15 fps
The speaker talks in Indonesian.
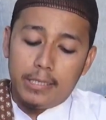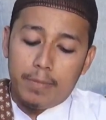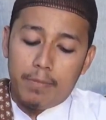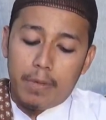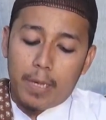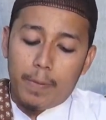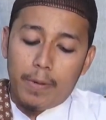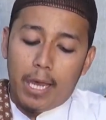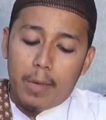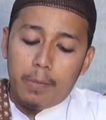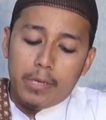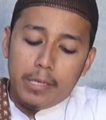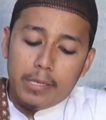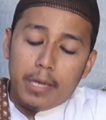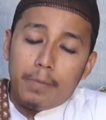sebagaimana
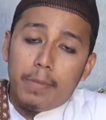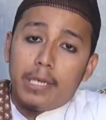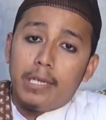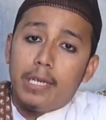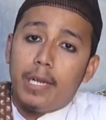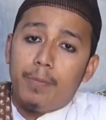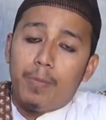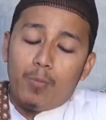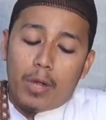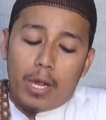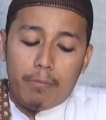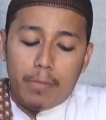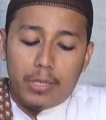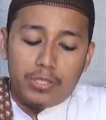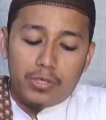amalnya baginda Nabi
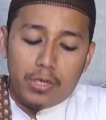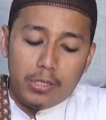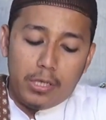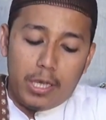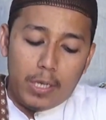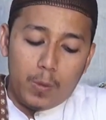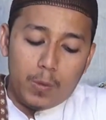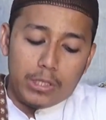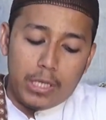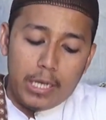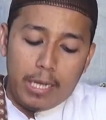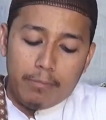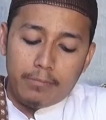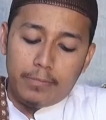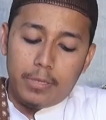Muhammad sallallahu alaihi
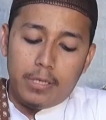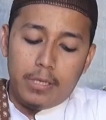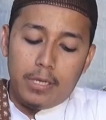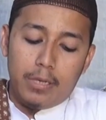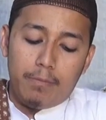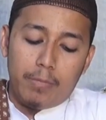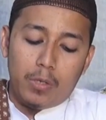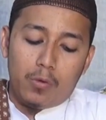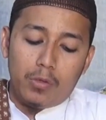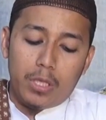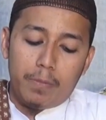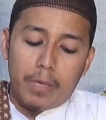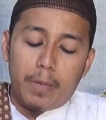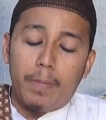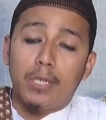wasallam
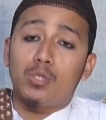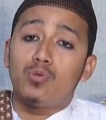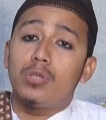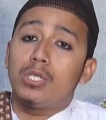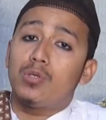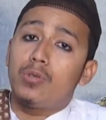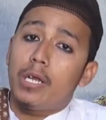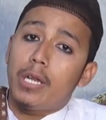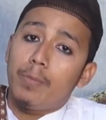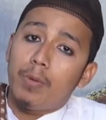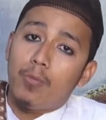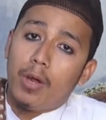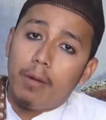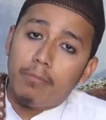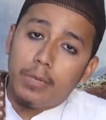mengikuti bagaimana sunnah-sunnah
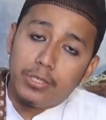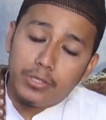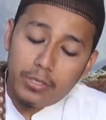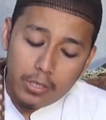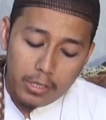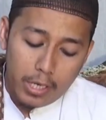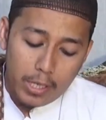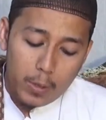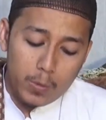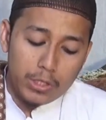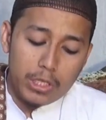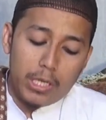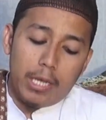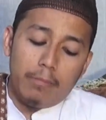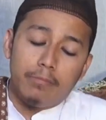Nabi Muhammad sallallahu alaihi
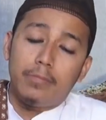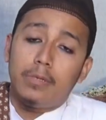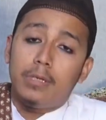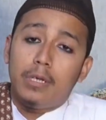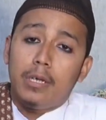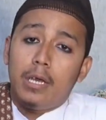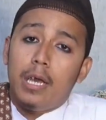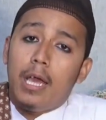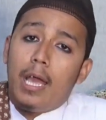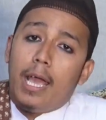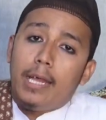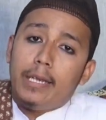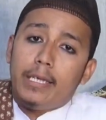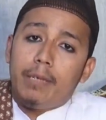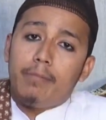wasallam
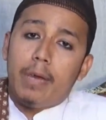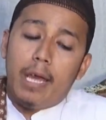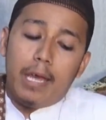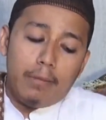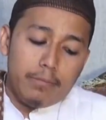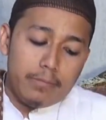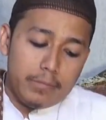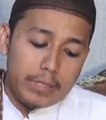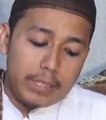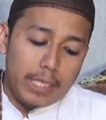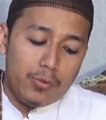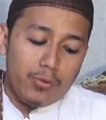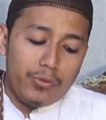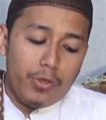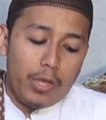Al-Imam
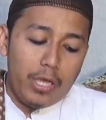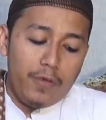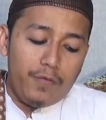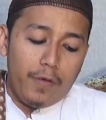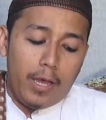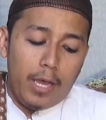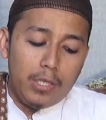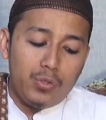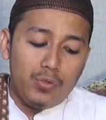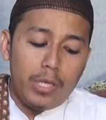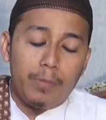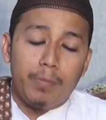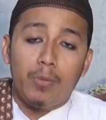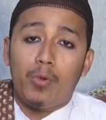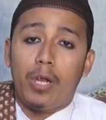Sayyid Taifah
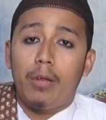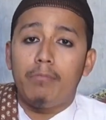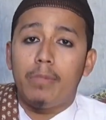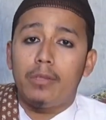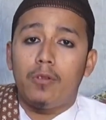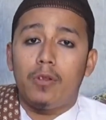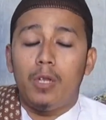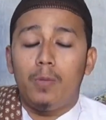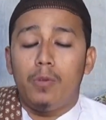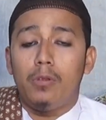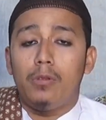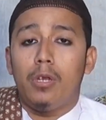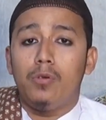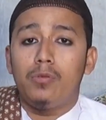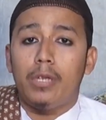Al-Junaid bin Muhammad
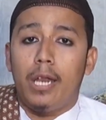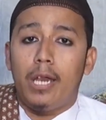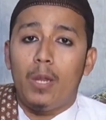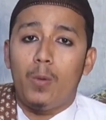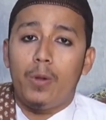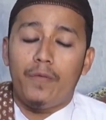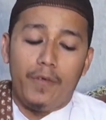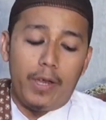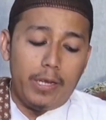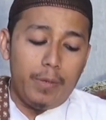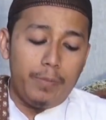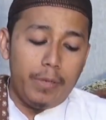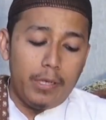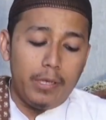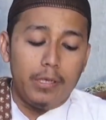rahimahullahu taala wa
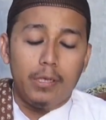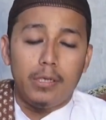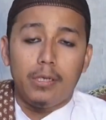nafa'na bih